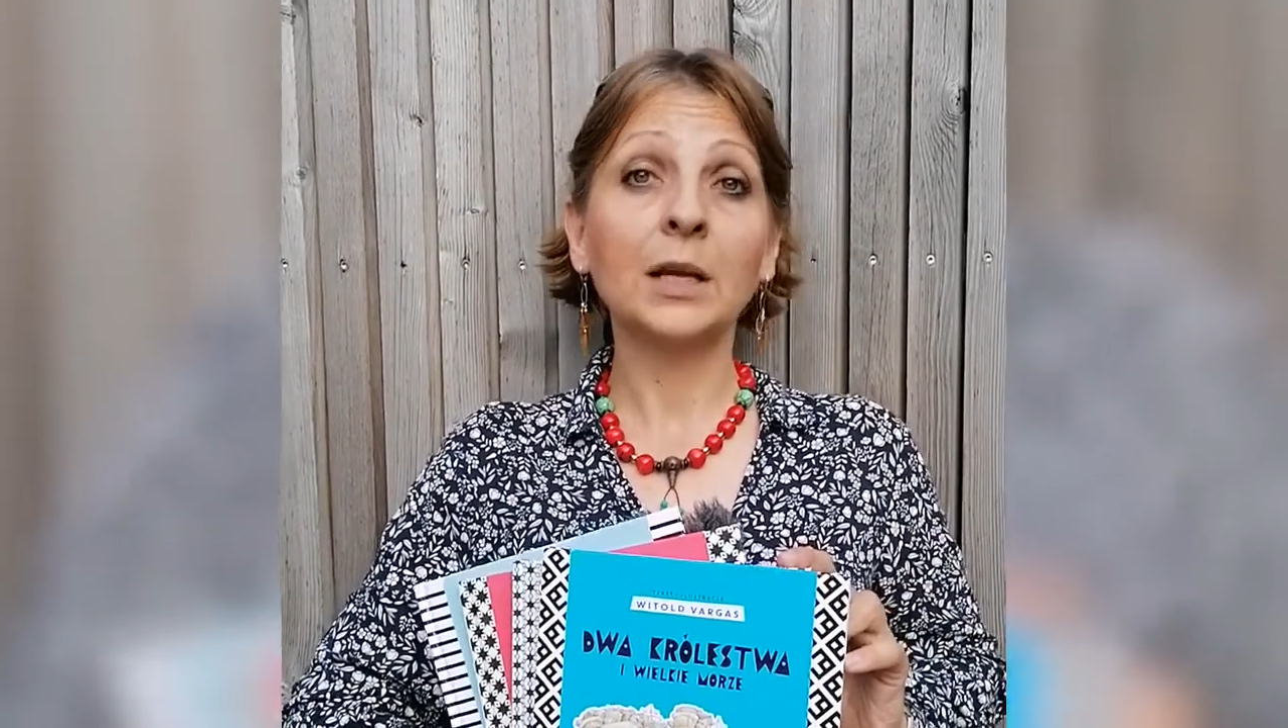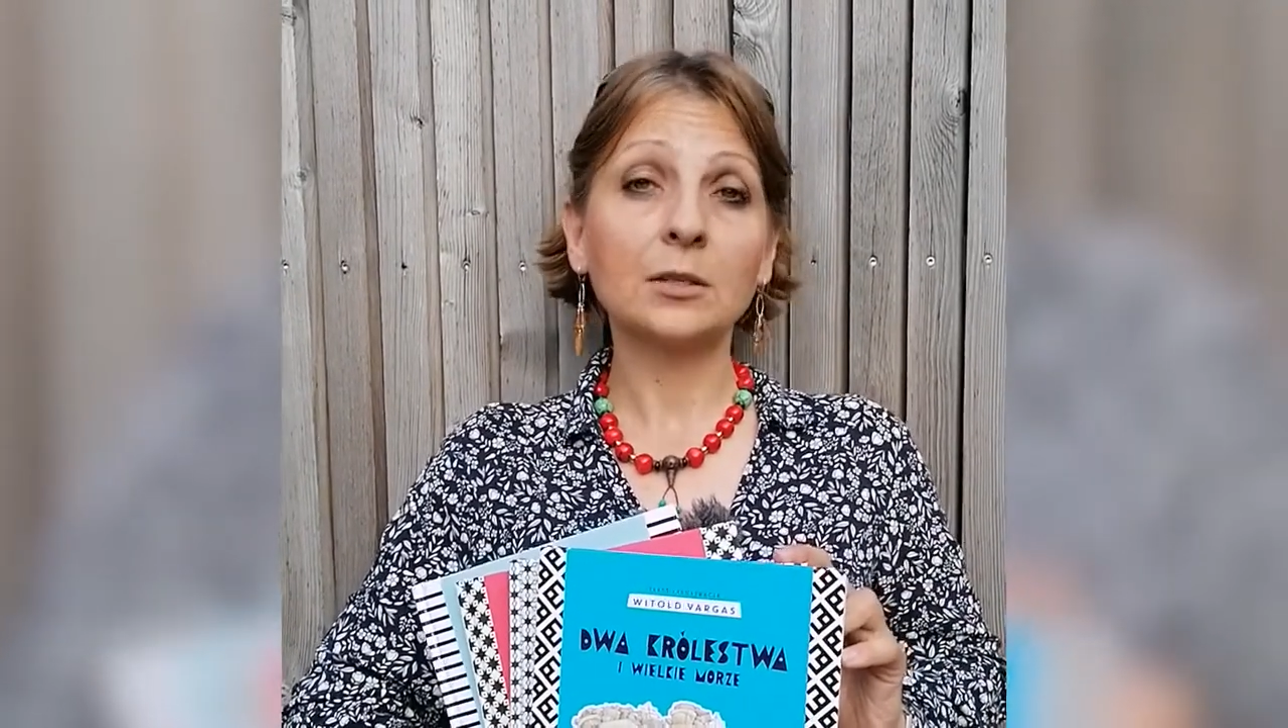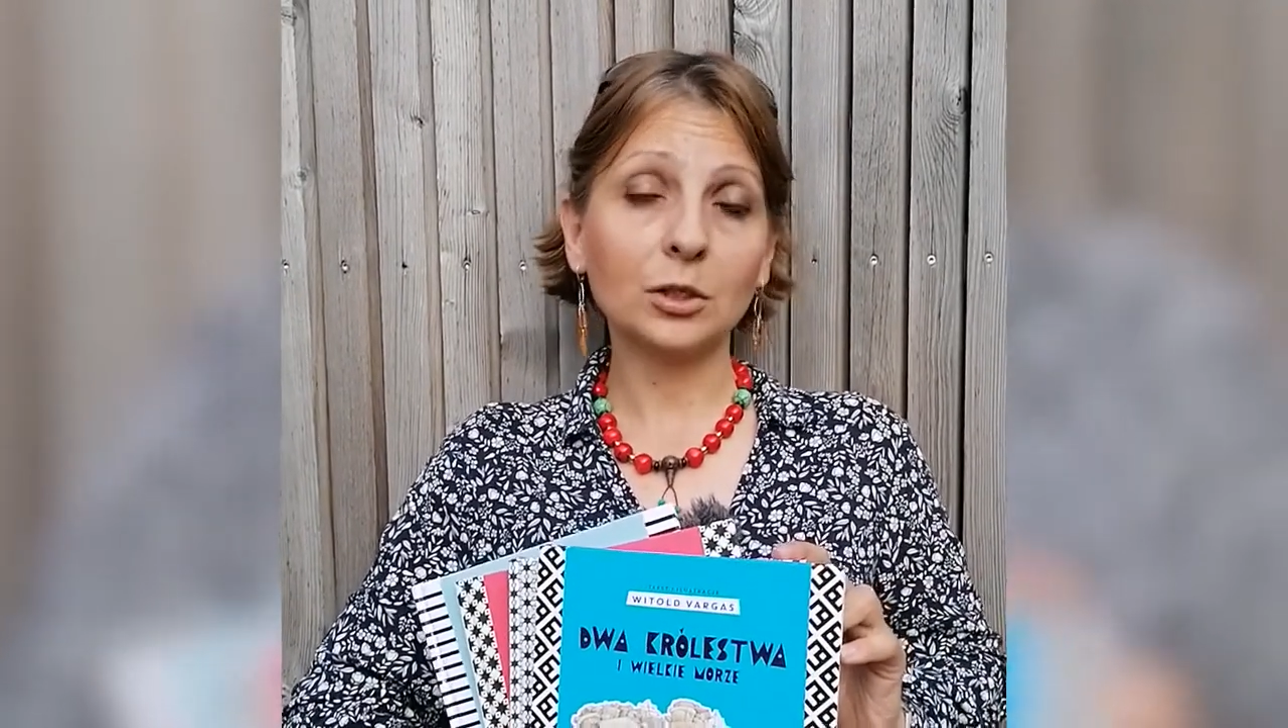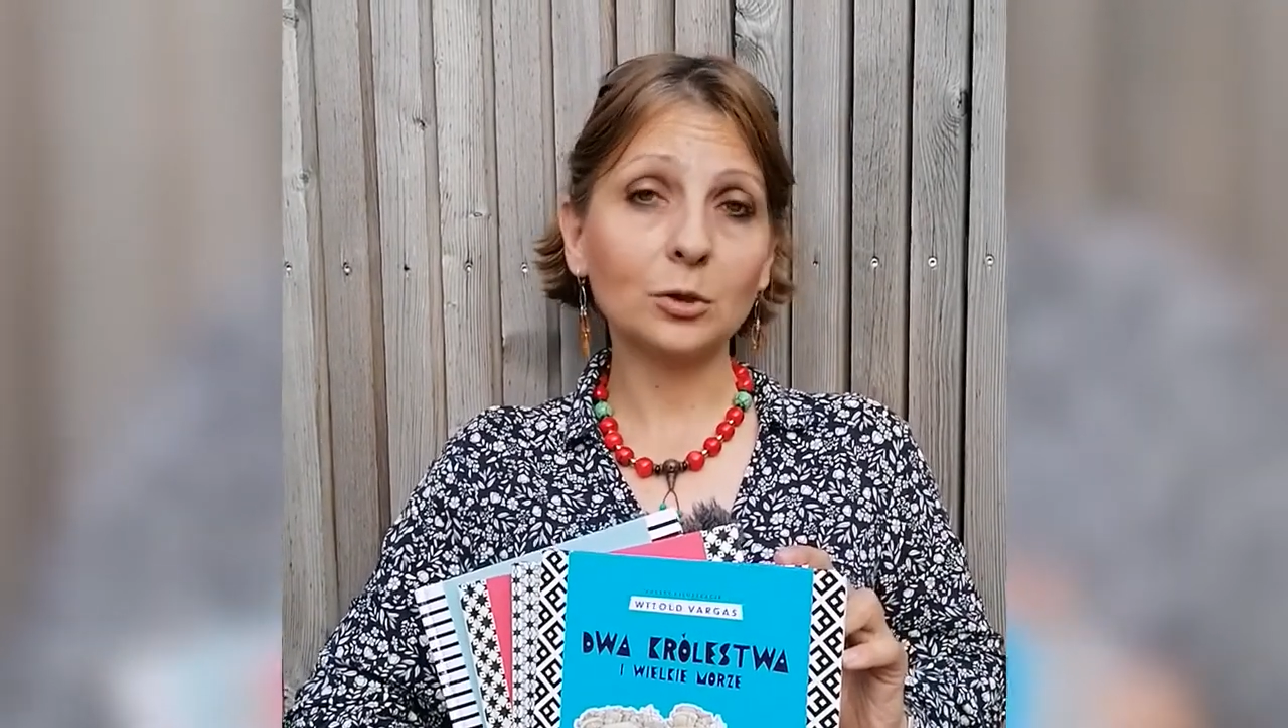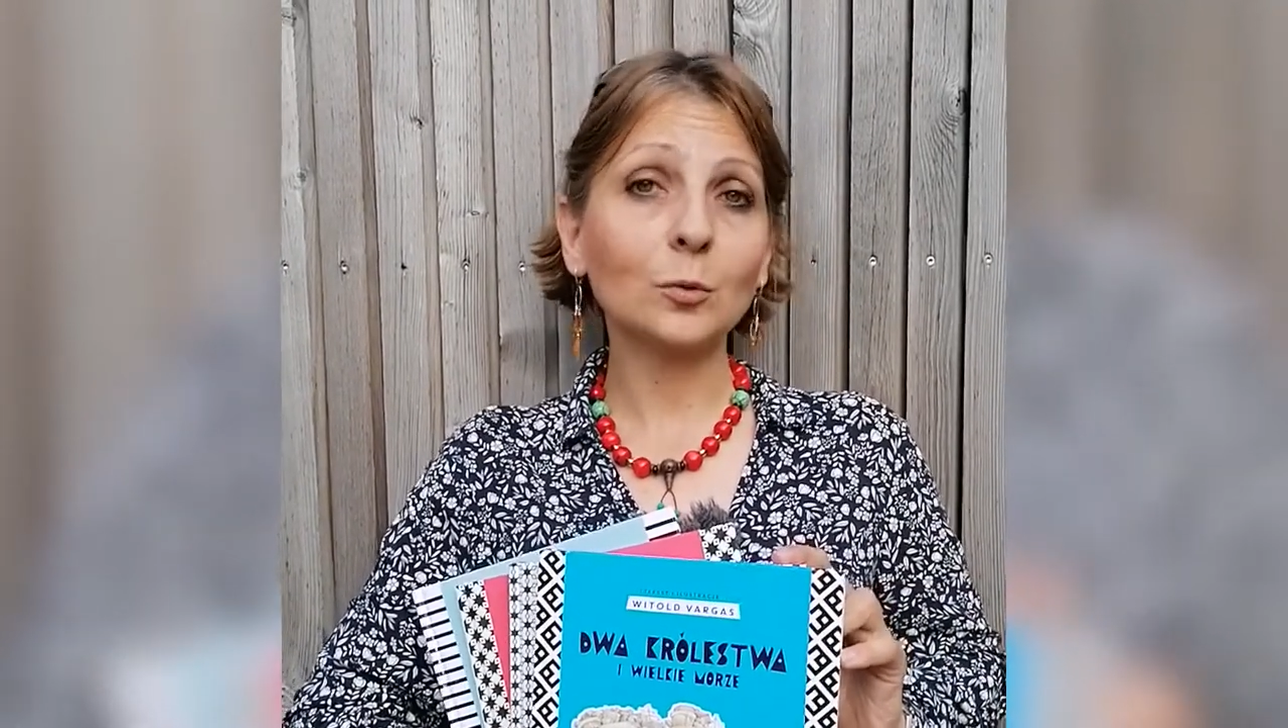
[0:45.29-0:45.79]

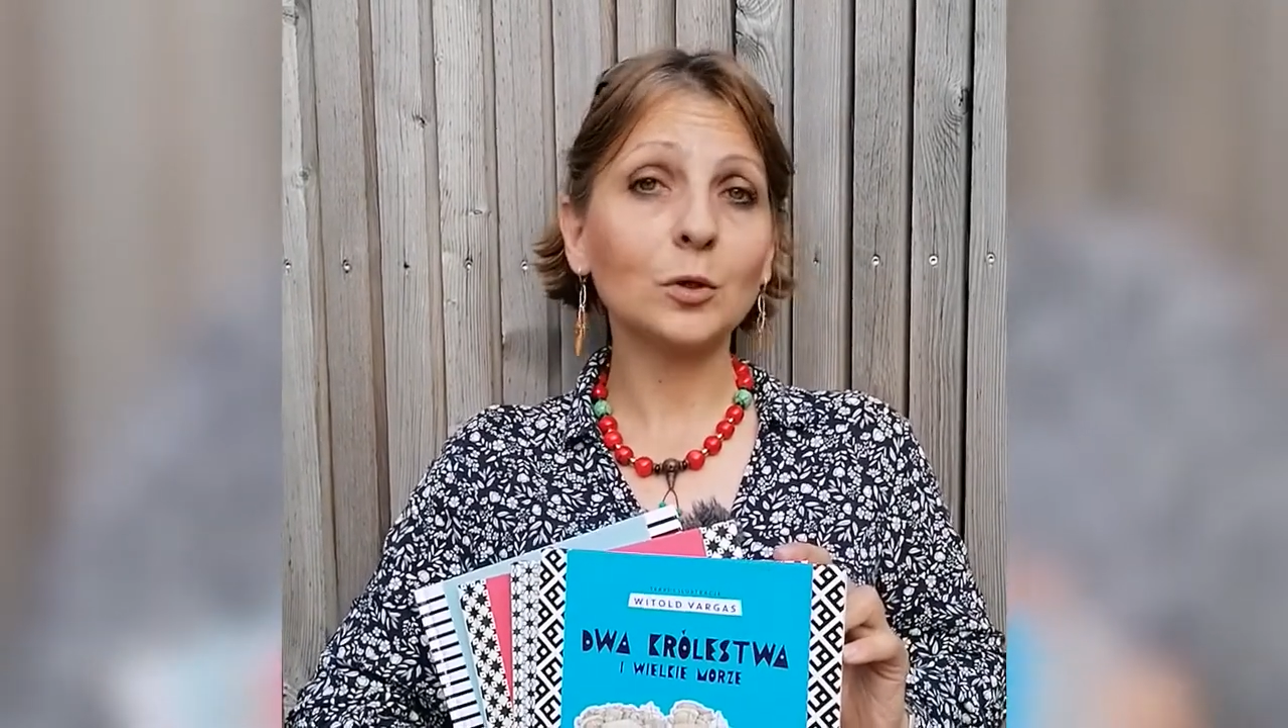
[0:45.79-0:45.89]
Zresztą